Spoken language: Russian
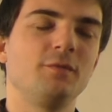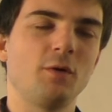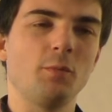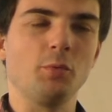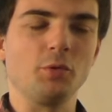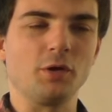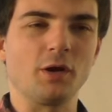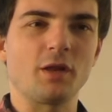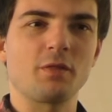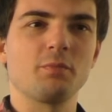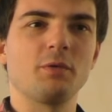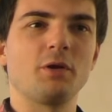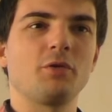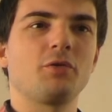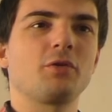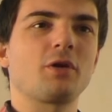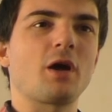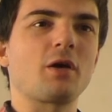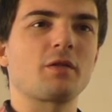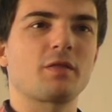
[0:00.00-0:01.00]
вы будете
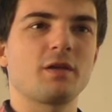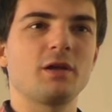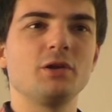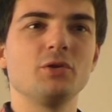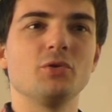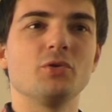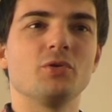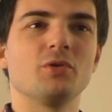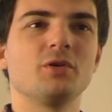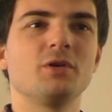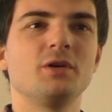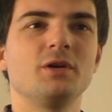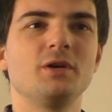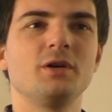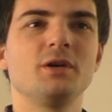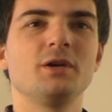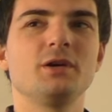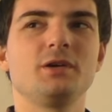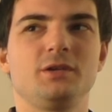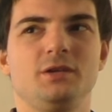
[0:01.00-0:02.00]
рассматривать как цельную,
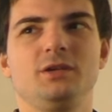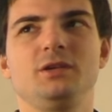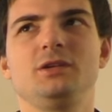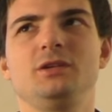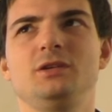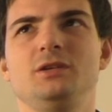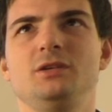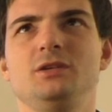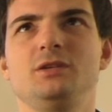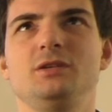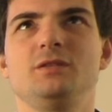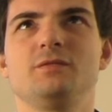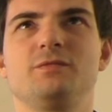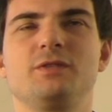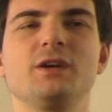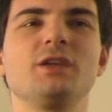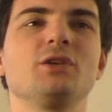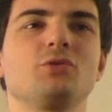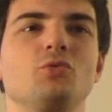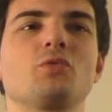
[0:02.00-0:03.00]
и
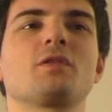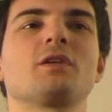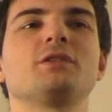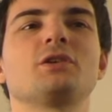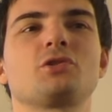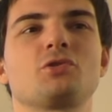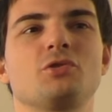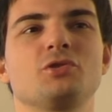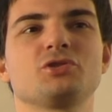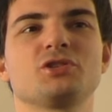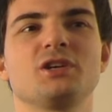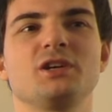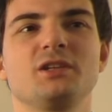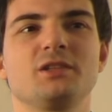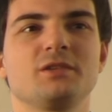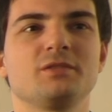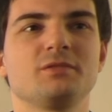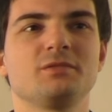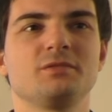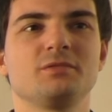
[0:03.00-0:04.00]
вы не ту задачу
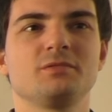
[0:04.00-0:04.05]
решаете.